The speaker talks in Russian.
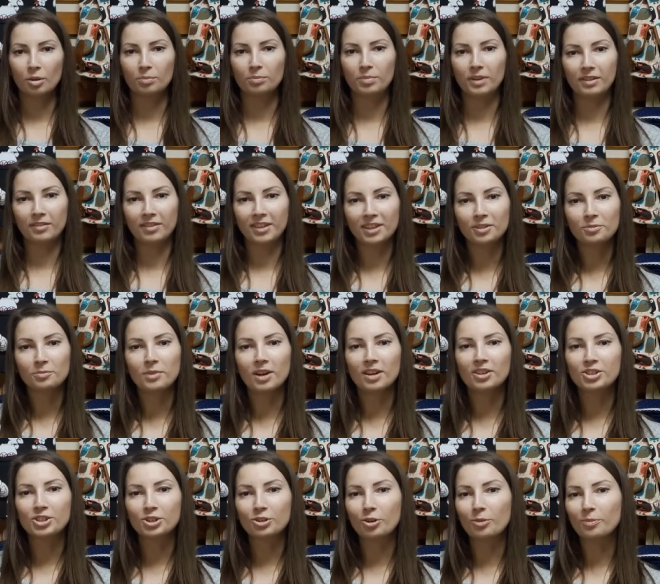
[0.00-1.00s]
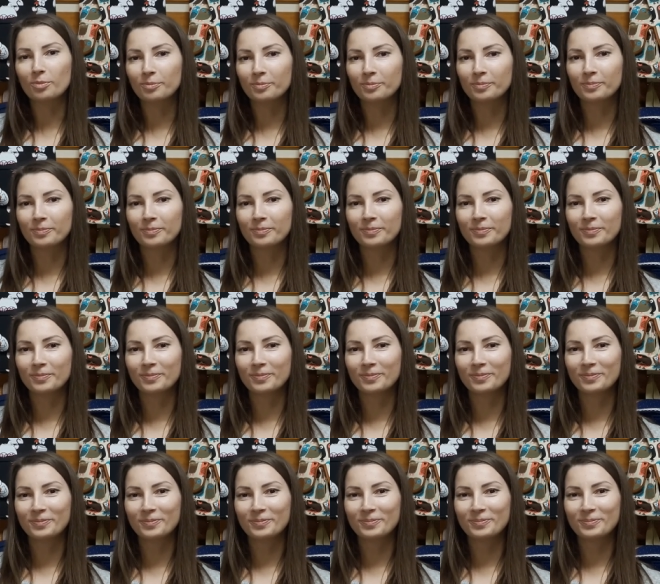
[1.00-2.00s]
Привет, Макшоп.
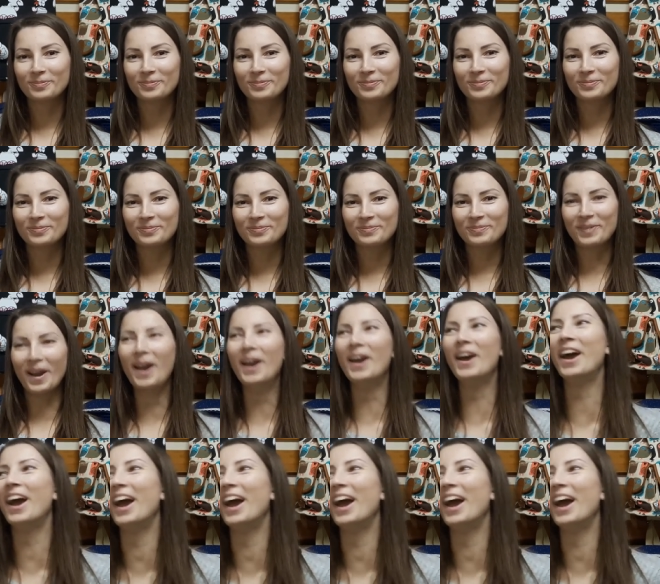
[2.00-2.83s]
Привет, Макшоп.